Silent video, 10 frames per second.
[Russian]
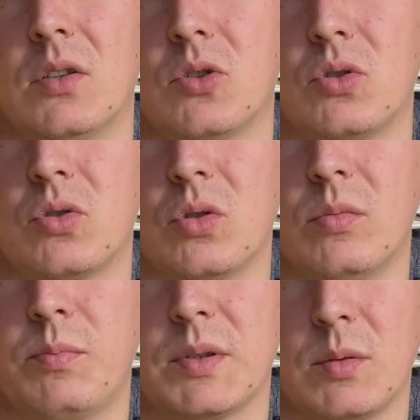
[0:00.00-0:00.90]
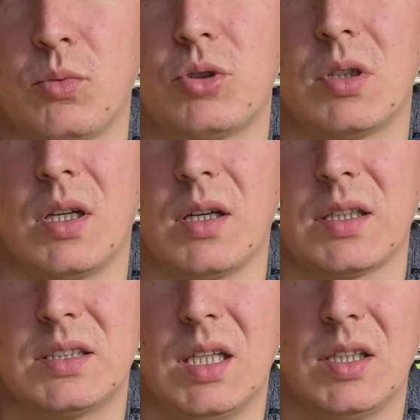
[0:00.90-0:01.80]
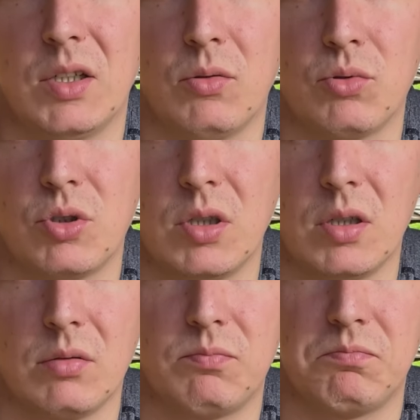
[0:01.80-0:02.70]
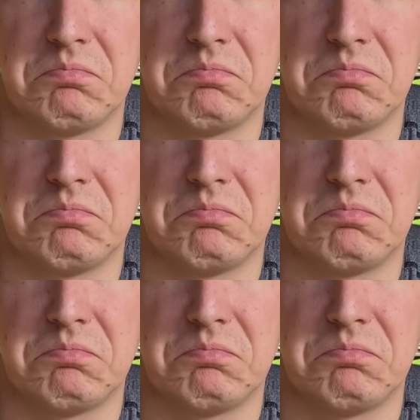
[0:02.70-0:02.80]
Что, потому что растения уже